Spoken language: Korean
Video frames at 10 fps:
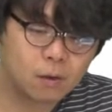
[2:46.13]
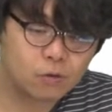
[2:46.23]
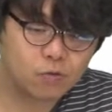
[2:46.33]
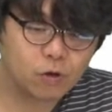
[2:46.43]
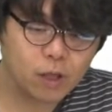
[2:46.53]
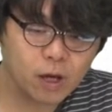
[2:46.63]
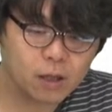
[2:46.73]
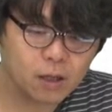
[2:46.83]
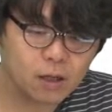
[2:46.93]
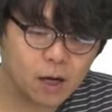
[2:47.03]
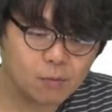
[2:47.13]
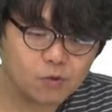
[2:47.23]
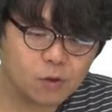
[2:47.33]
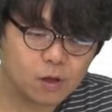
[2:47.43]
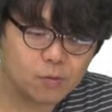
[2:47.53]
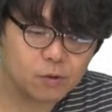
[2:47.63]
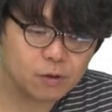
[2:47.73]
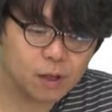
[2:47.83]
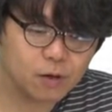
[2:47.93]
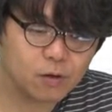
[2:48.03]
구현해야 되는 함수의
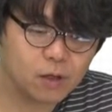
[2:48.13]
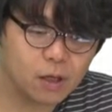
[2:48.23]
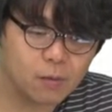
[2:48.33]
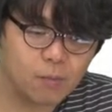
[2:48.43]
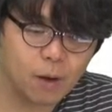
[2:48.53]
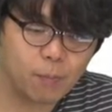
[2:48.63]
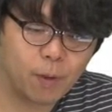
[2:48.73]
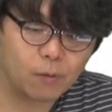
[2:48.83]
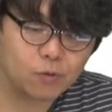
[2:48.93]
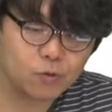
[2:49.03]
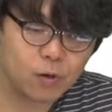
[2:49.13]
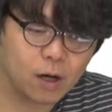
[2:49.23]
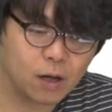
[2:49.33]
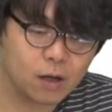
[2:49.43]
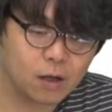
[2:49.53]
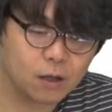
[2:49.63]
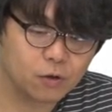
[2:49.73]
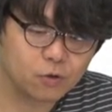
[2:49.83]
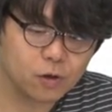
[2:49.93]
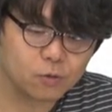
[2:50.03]
이름은 당연히 맵 함수와
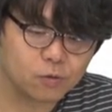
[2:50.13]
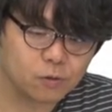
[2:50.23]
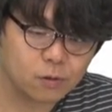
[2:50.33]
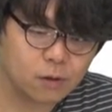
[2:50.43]
리듀스 함수